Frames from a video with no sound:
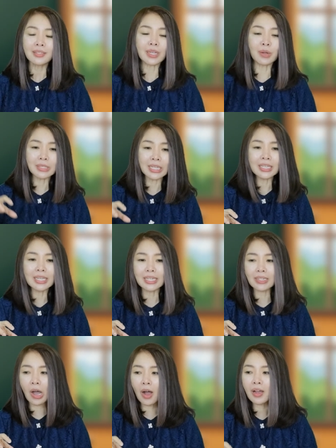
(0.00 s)
Trong tình
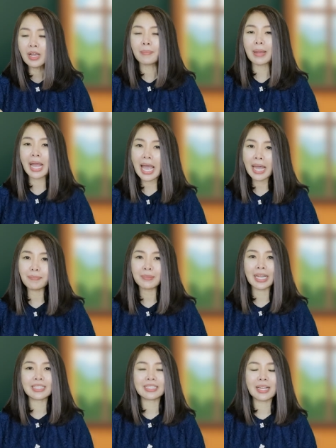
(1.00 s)
hình đó mà áp
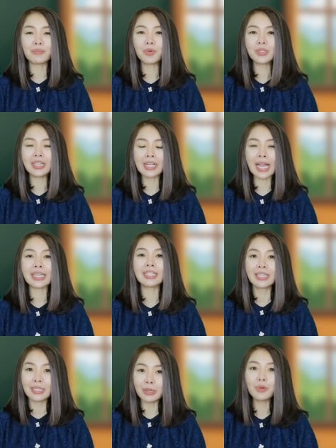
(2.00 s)
ngay sang môn tiếng Anh
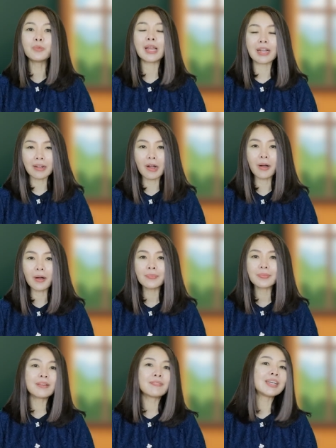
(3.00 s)
thì đúng là khó.
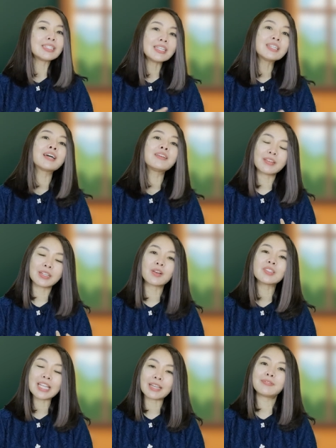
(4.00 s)
Vậy thì cần phải
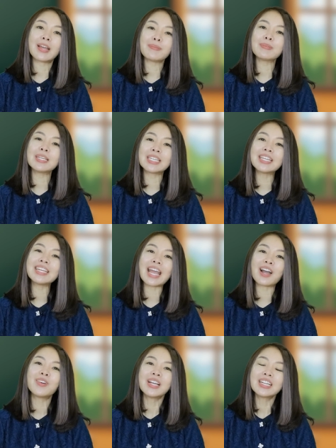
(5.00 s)
có giải pháp như thế
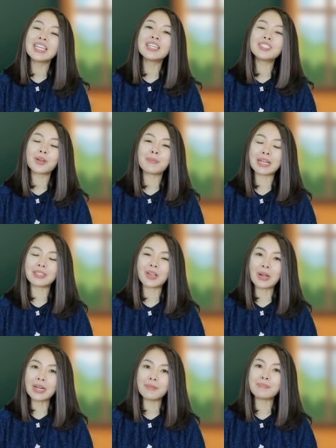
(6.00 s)
nào khiến cho bạn
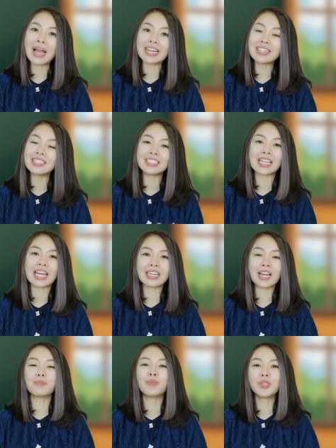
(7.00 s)
nhỏ lớp 3 đỡ chán
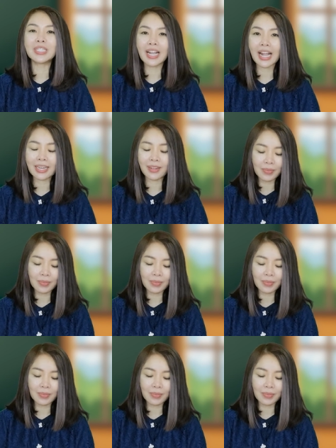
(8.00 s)
học môn tiếng Anh?